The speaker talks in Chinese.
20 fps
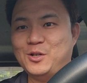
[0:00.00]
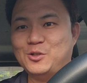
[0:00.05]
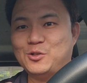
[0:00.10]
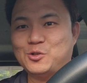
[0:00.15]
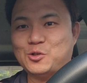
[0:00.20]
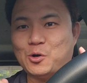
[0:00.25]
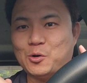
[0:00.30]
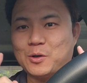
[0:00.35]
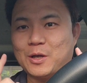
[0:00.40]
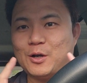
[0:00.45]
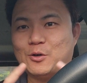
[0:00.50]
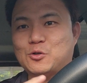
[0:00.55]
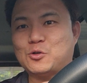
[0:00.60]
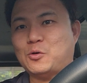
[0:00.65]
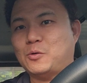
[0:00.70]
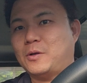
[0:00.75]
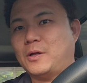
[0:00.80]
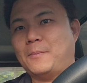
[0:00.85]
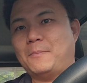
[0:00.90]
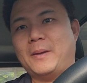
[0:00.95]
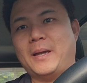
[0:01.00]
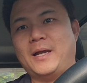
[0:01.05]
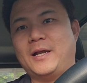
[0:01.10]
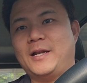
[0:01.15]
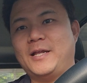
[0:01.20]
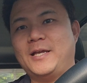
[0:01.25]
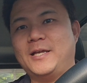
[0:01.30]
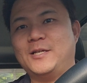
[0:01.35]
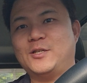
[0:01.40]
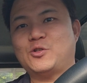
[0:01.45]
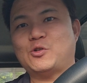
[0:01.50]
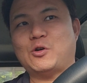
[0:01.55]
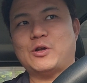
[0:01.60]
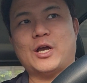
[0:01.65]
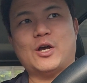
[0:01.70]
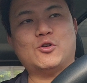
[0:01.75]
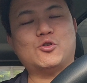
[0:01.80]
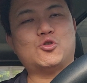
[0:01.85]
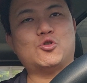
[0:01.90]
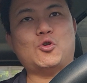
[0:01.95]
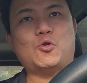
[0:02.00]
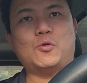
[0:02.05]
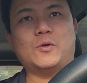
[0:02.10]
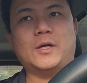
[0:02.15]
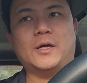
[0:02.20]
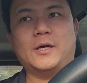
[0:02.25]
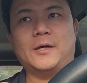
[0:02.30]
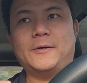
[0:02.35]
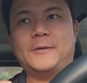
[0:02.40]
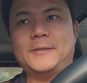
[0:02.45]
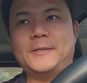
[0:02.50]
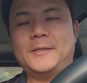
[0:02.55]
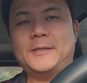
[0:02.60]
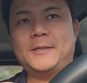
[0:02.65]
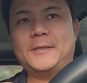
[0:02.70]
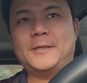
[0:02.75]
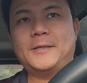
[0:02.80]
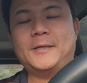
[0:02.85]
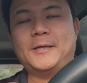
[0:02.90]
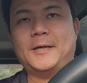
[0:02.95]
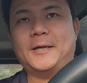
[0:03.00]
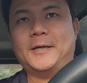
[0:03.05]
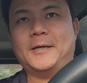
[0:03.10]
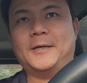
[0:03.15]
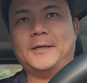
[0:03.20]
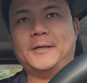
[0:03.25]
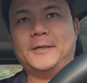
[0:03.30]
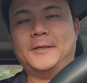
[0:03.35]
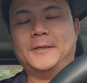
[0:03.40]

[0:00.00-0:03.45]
瘦要瘦的美丽，瘦要瘦的，呃，